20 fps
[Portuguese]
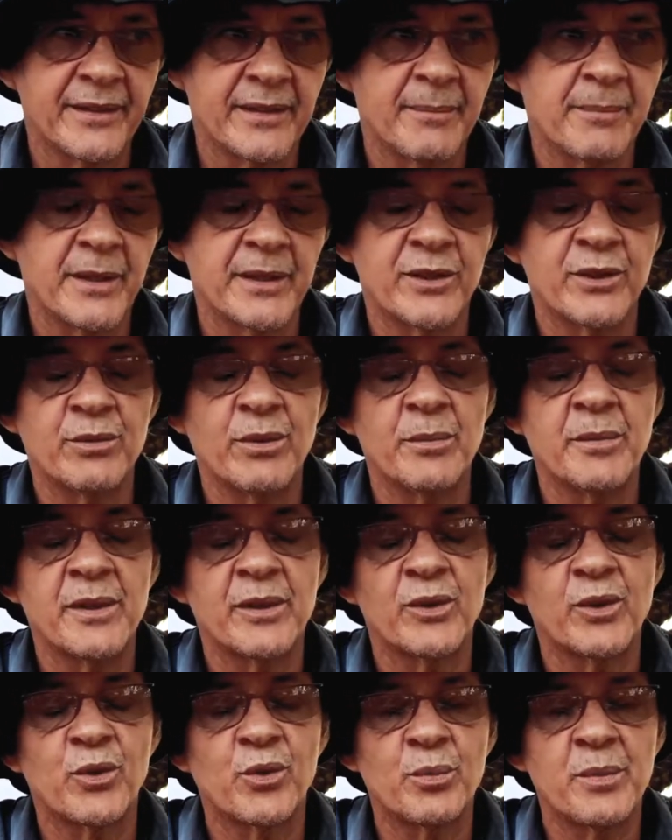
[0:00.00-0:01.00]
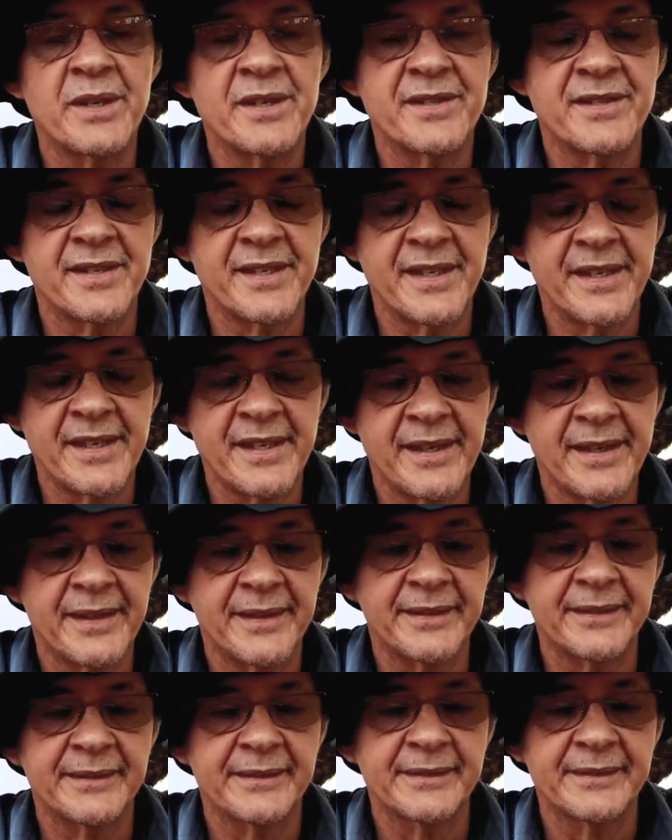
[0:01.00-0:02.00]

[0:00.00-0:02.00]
a partir do momento que eu comecei a,